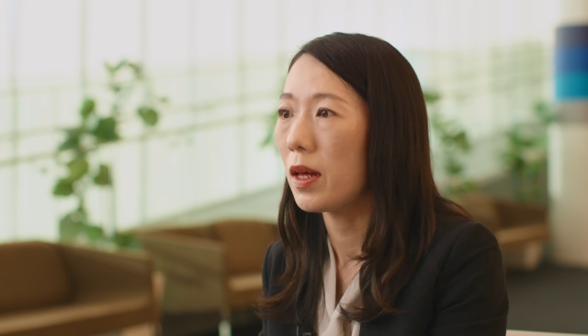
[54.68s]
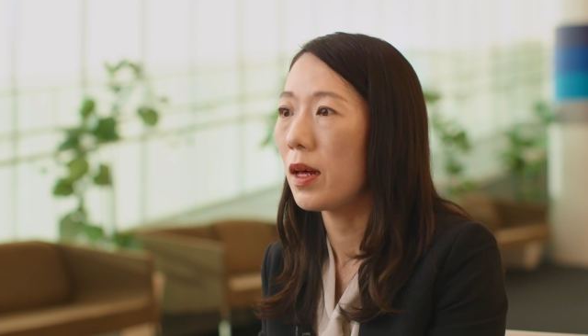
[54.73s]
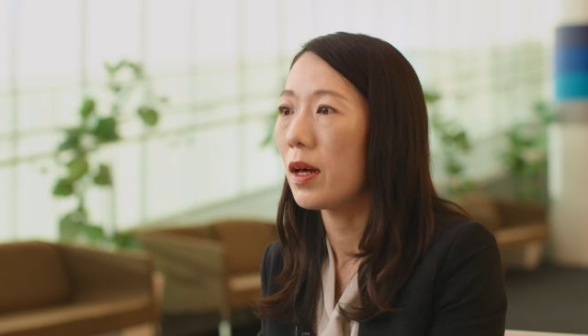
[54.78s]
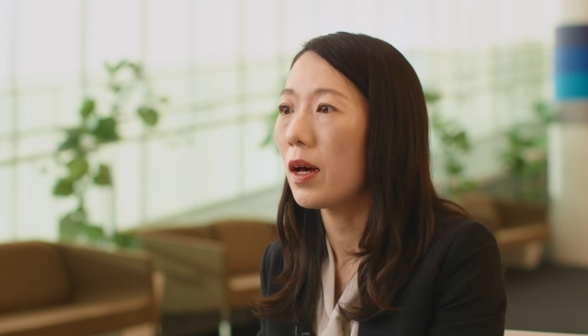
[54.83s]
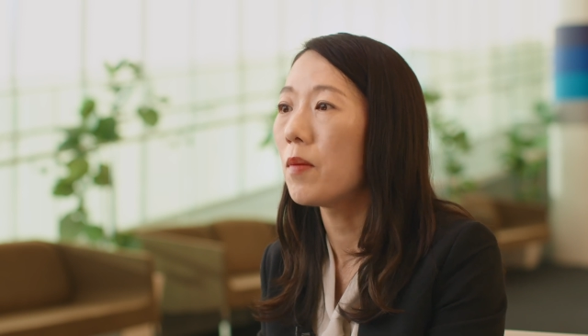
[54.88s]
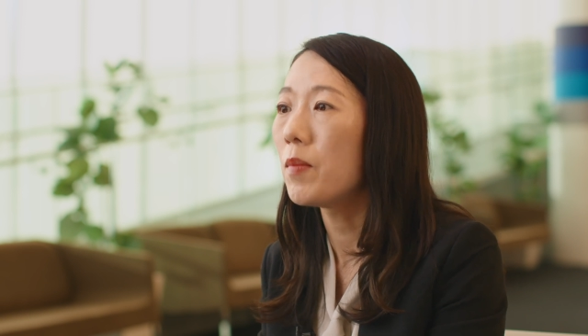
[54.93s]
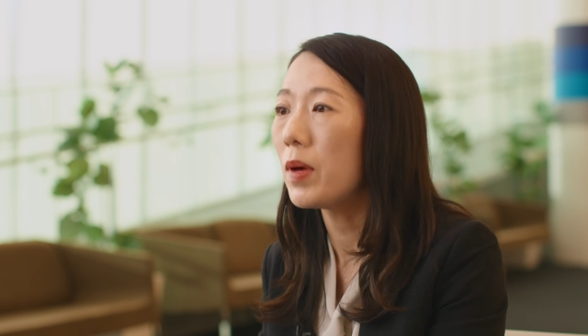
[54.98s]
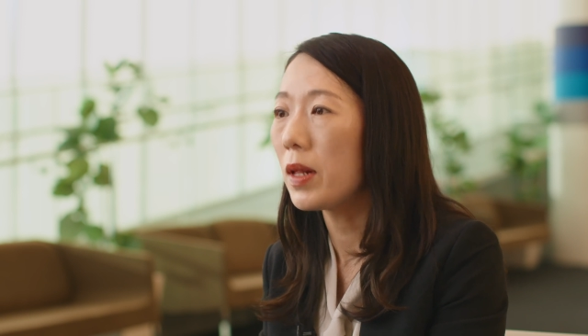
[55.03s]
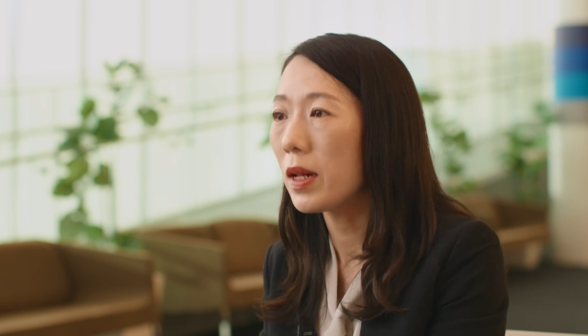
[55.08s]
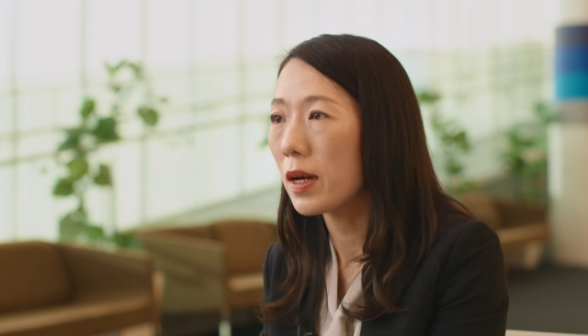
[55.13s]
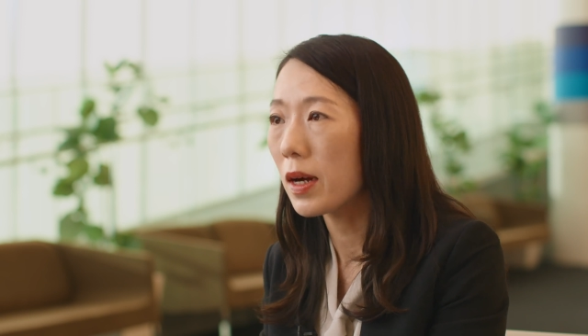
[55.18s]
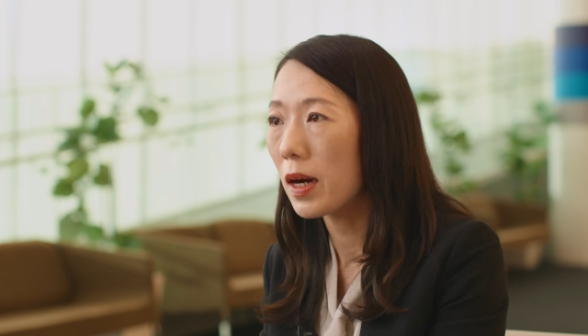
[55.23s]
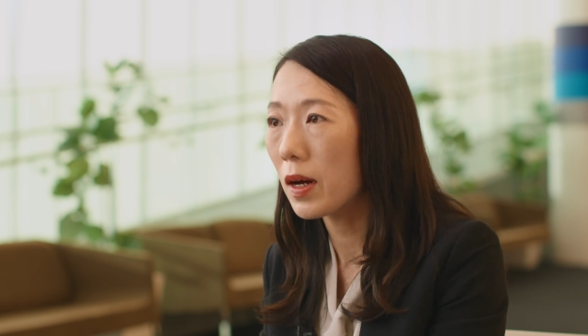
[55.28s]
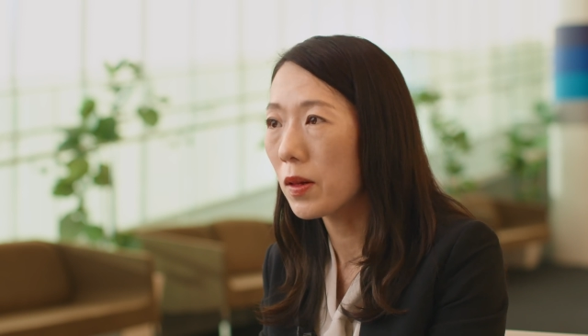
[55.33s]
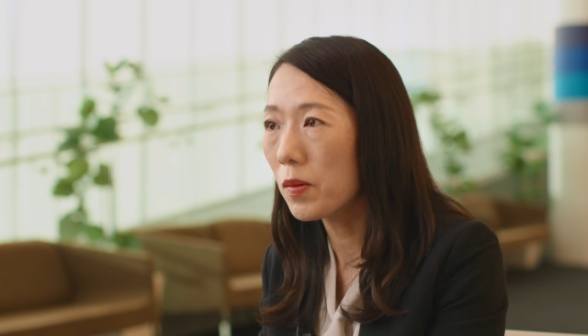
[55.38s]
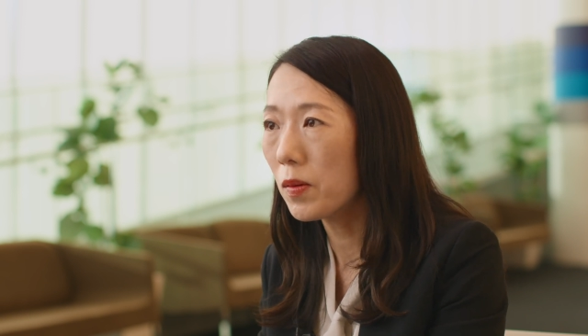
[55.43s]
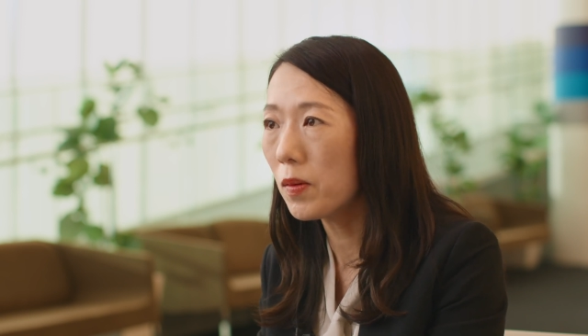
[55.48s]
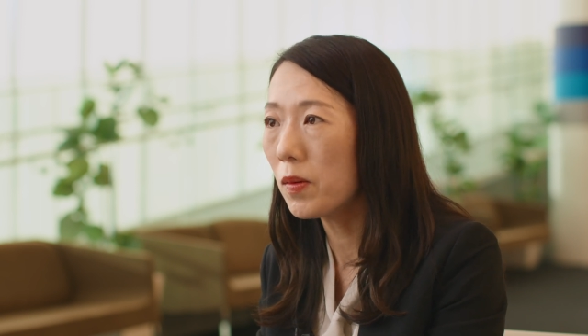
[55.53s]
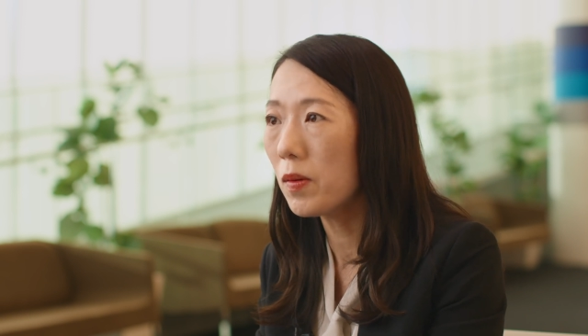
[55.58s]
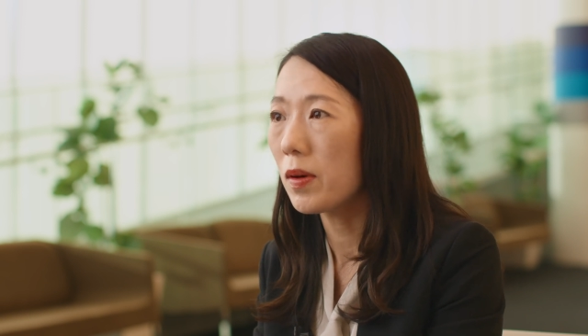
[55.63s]
アメリカ
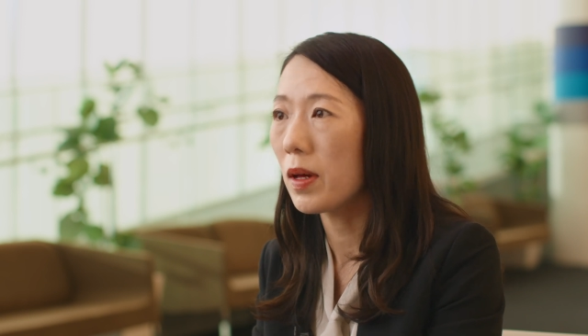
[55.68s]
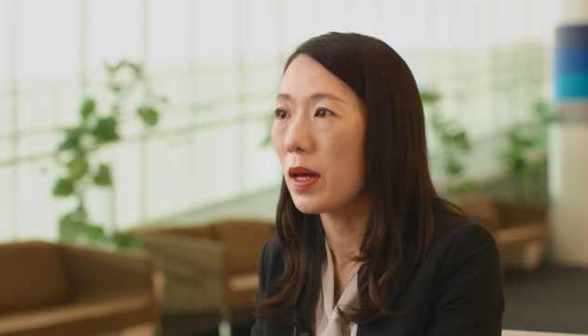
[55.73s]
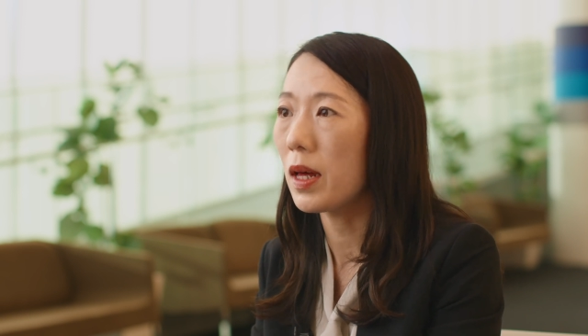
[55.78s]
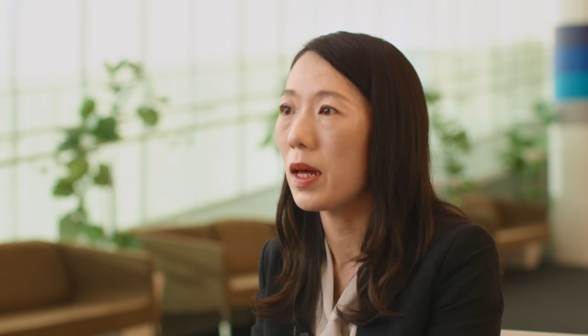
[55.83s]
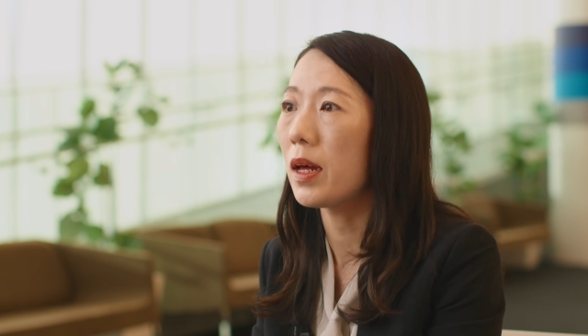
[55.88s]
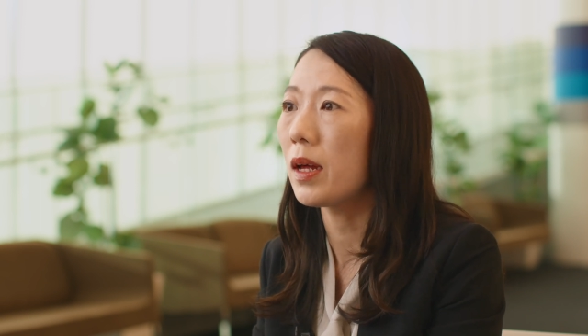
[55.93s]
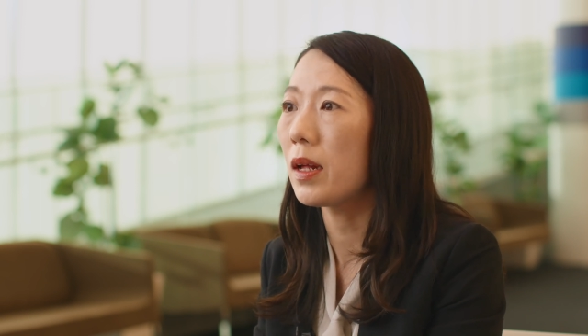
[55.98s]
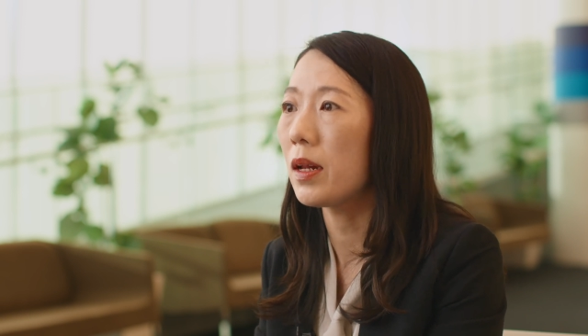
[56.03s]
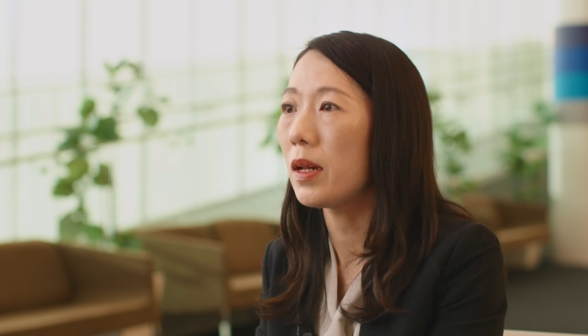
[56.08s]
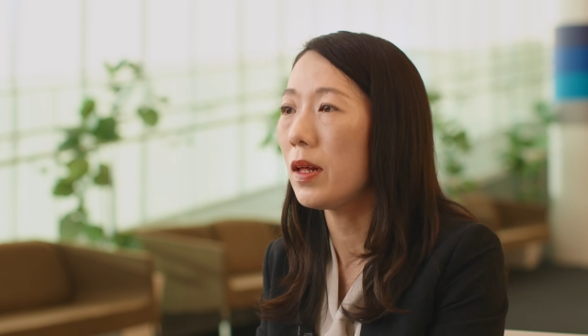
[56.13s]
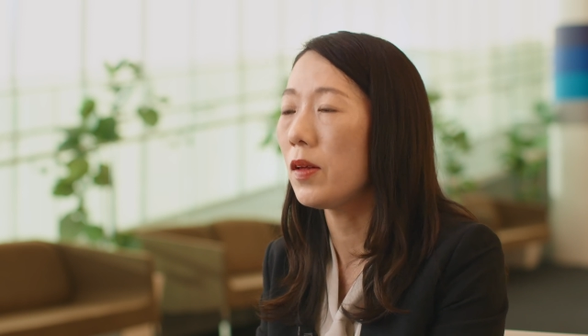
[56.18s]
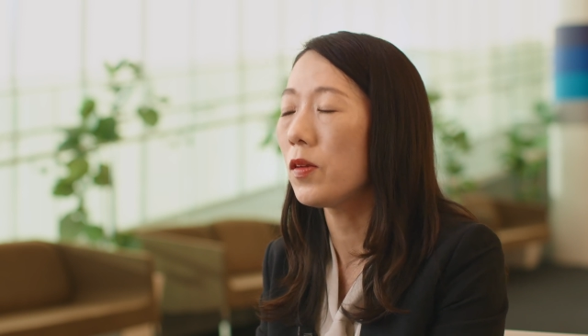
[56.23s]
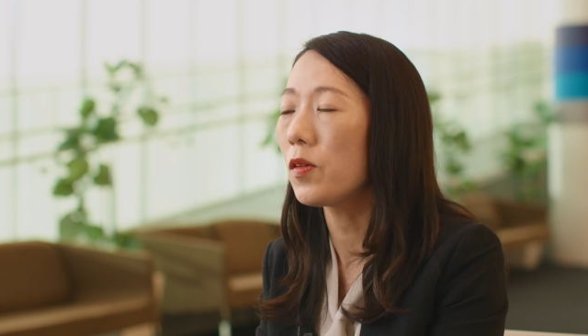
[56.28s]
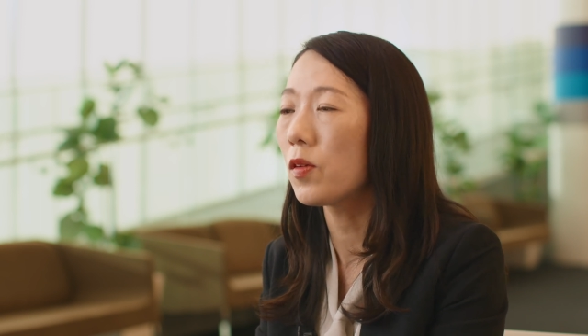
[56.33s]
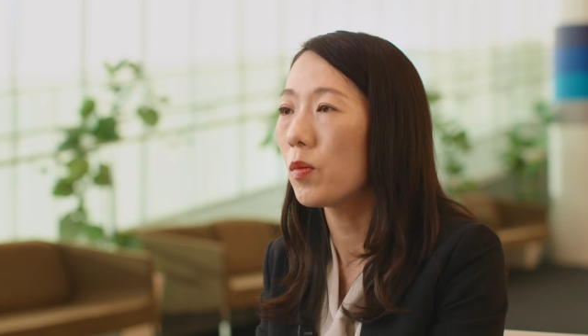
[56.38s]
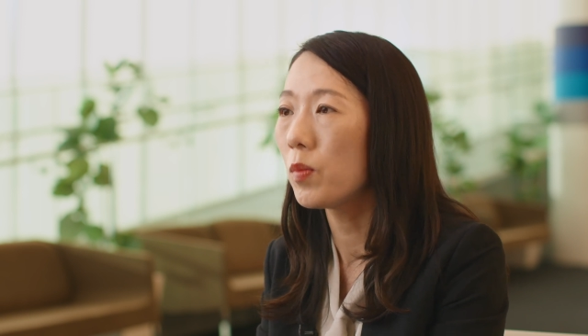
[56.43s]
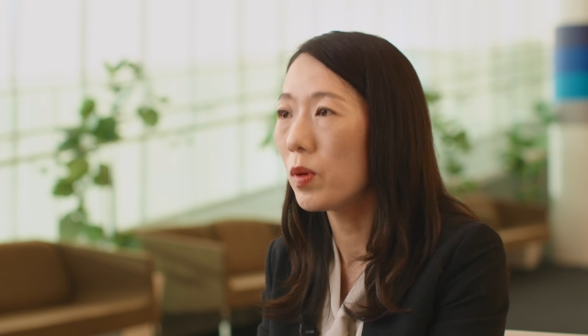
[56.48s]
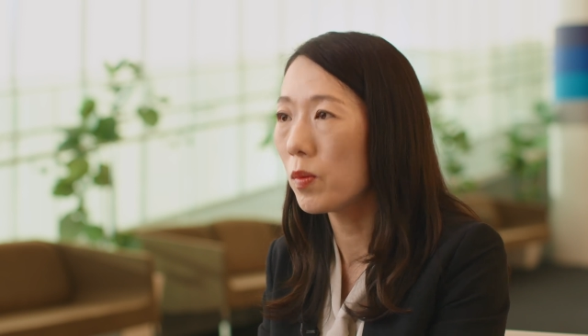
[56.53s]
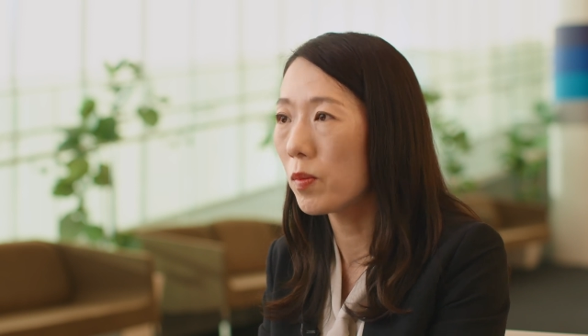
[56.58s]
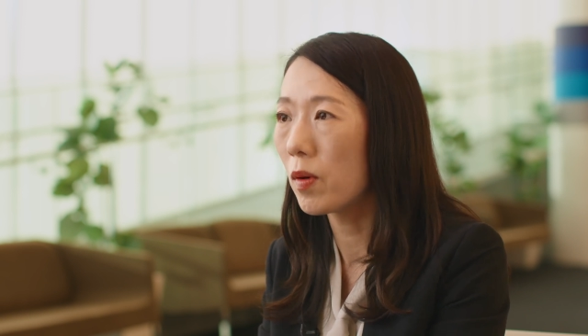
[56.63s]
の、臨
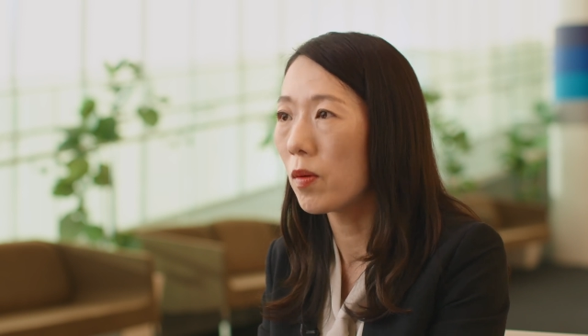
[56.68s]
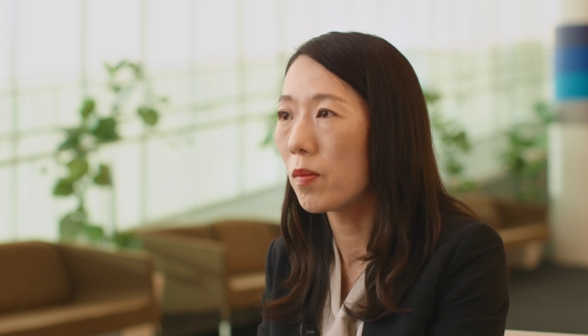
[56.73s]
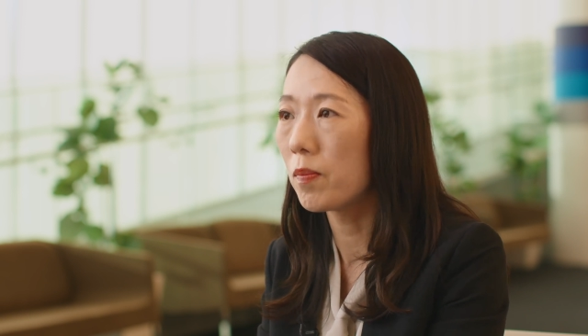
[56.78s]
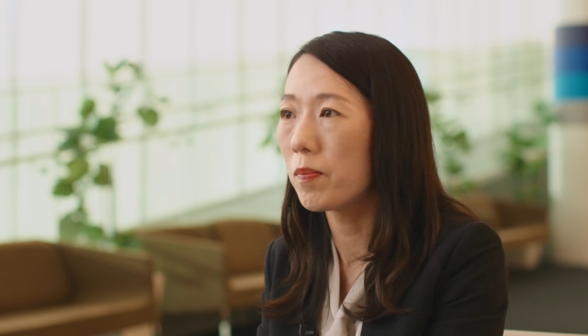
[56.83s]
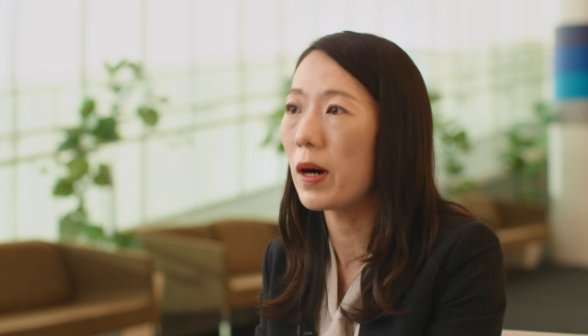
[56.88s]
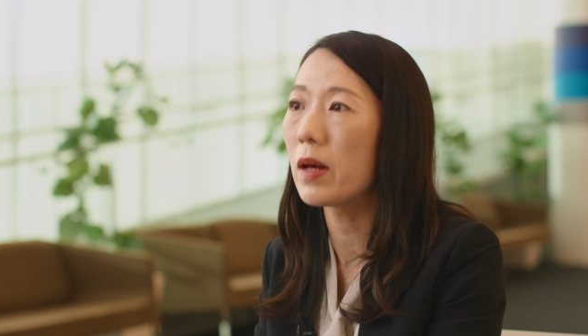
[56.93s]
床部門、